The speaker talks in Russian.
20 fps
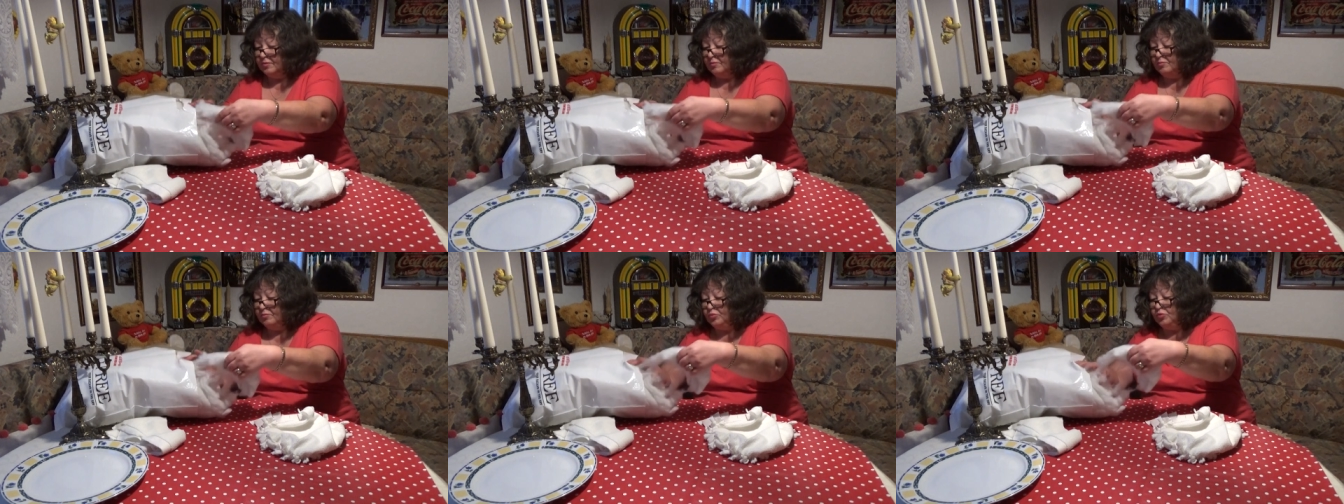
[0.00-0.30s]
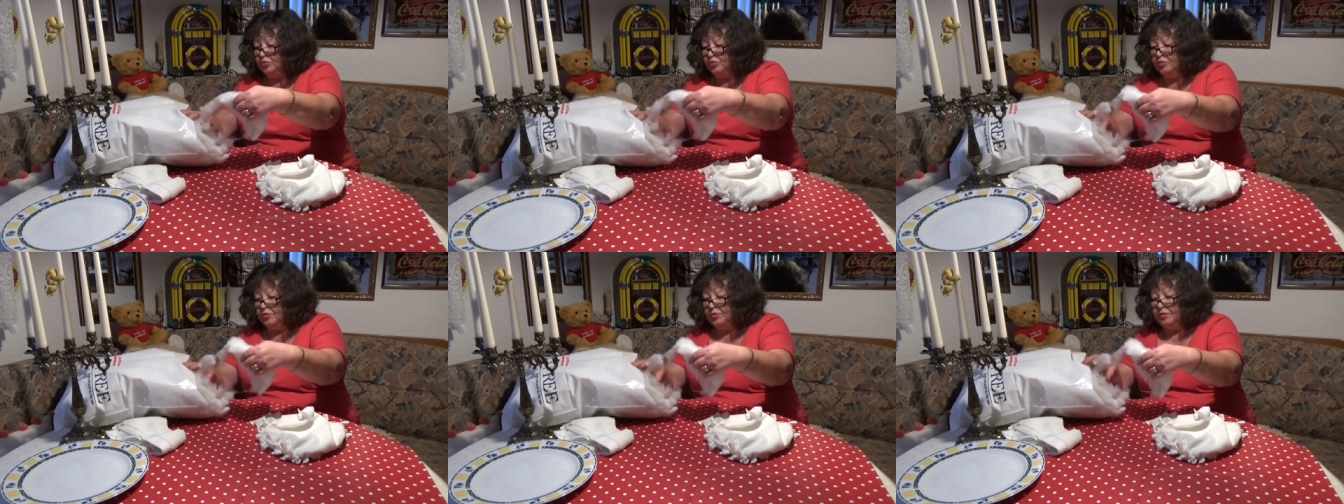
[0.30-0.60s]

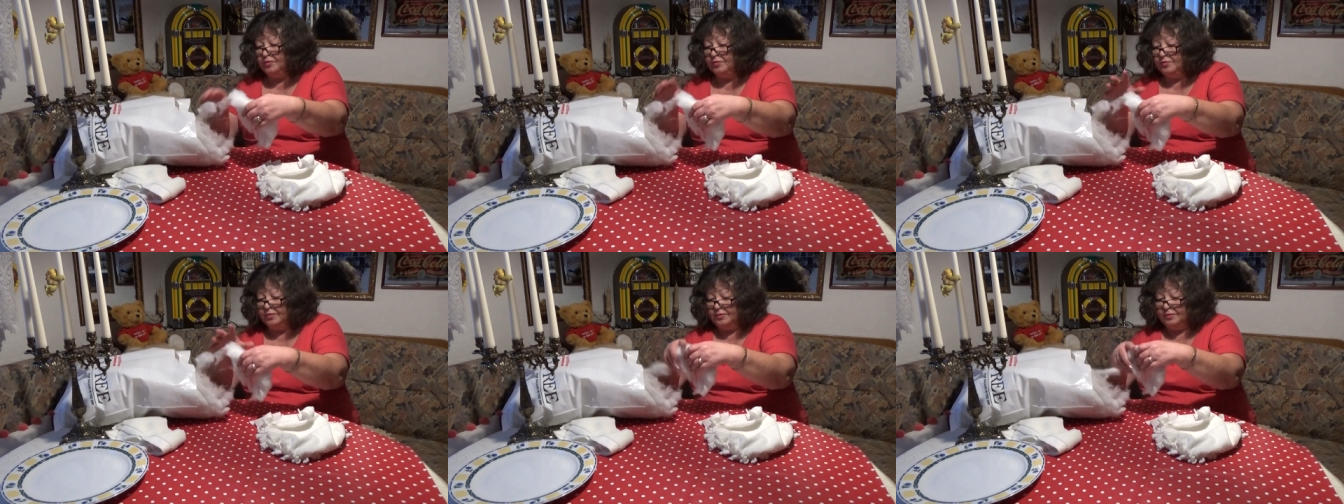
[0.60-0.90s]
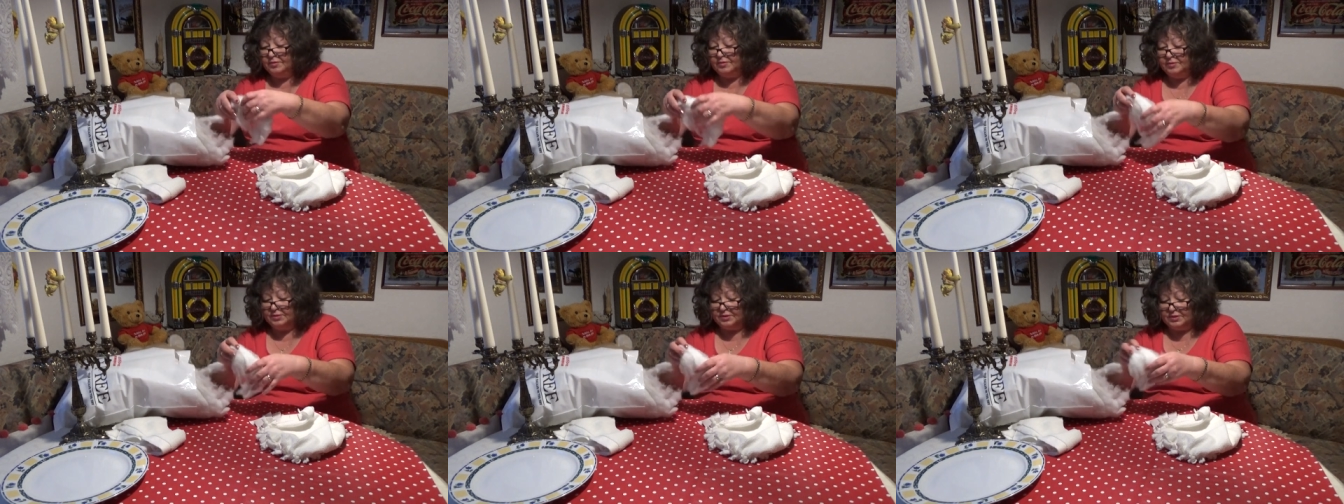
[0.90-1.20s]
буду
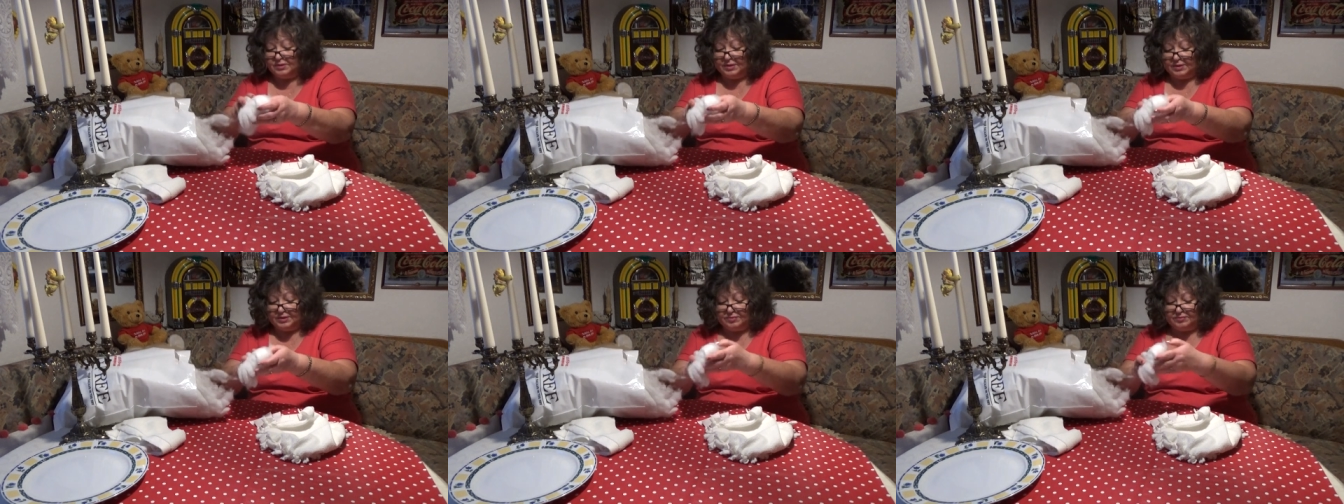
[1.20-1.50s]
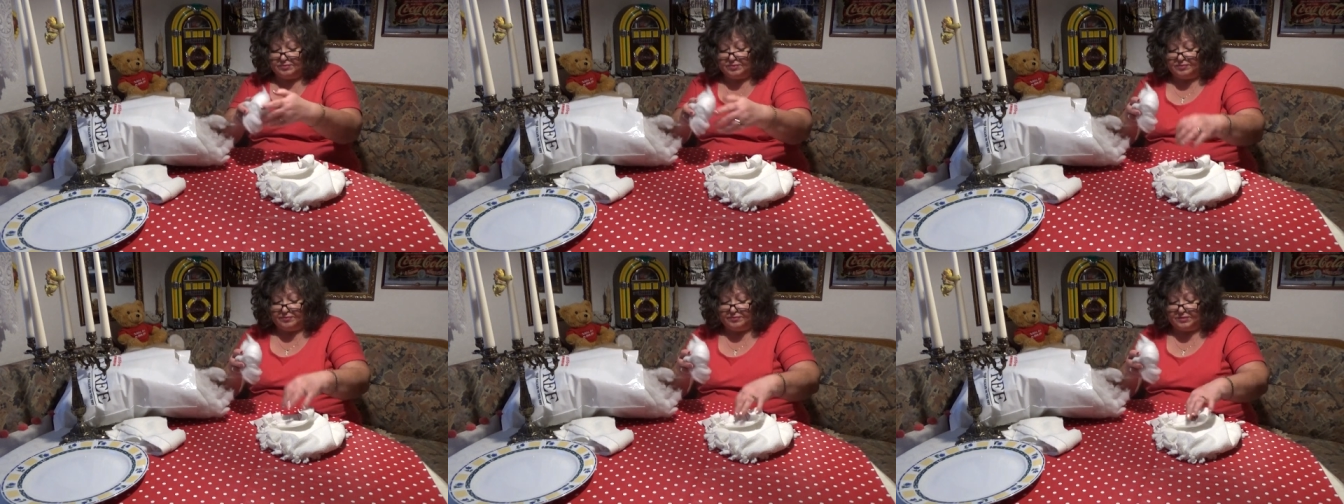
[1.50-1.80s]

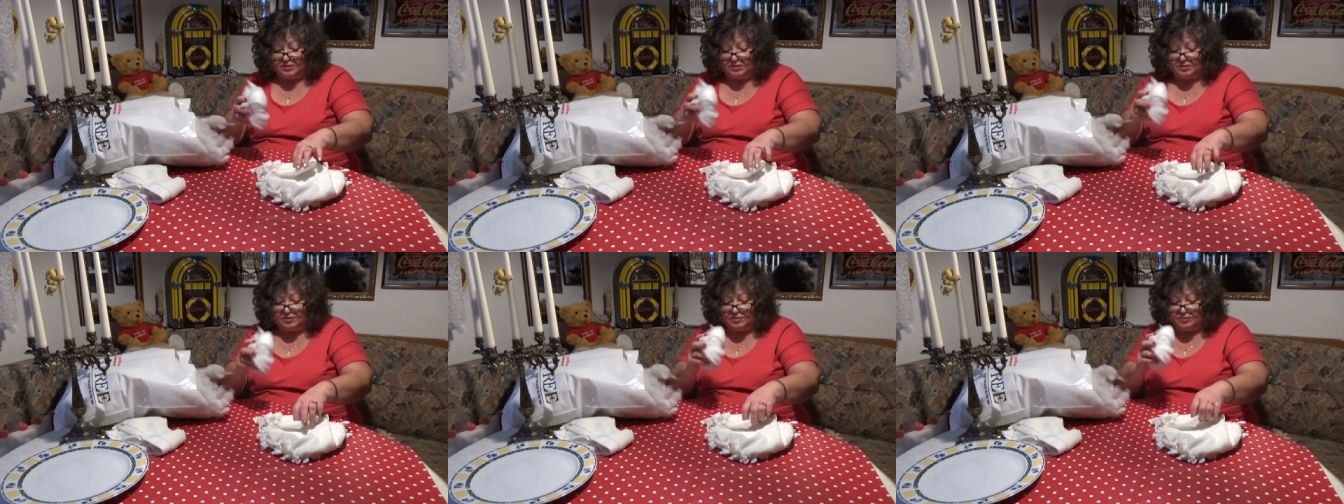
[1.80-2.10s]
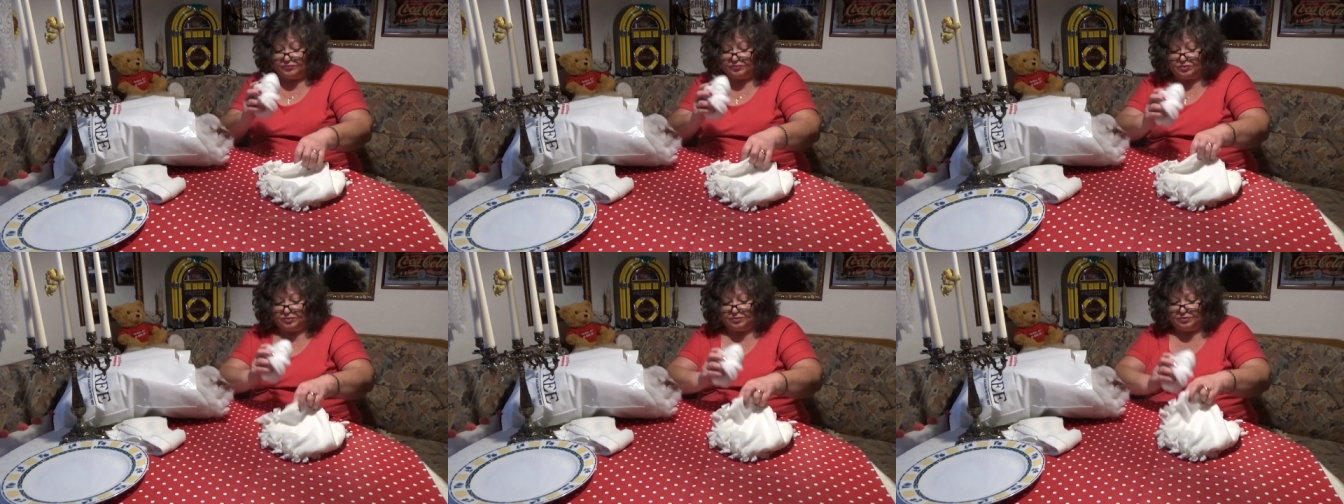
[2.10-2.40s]
складывать вот этот
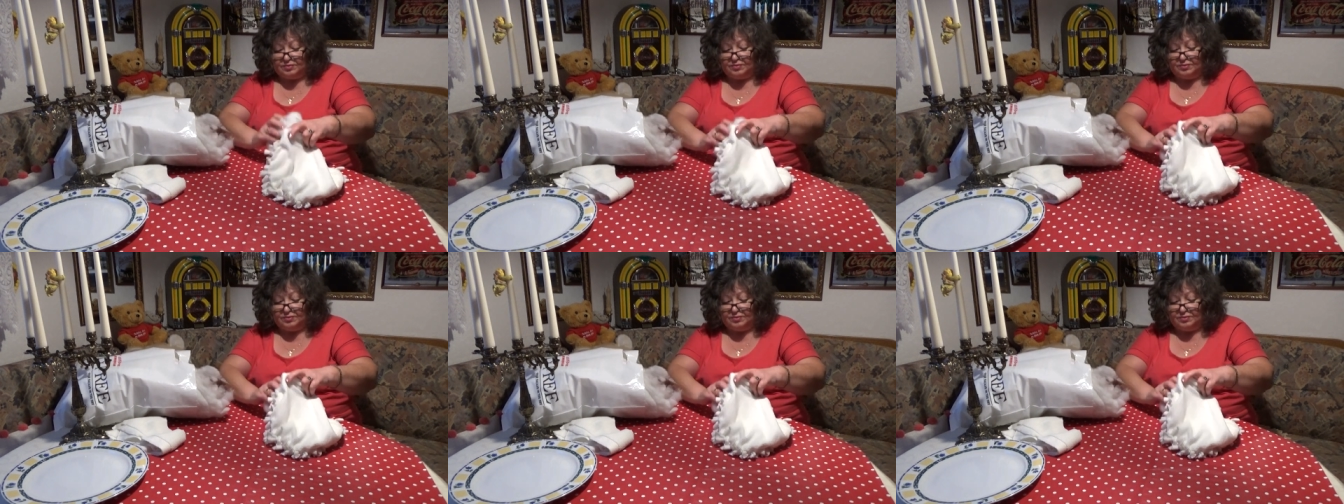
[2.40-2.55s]
вот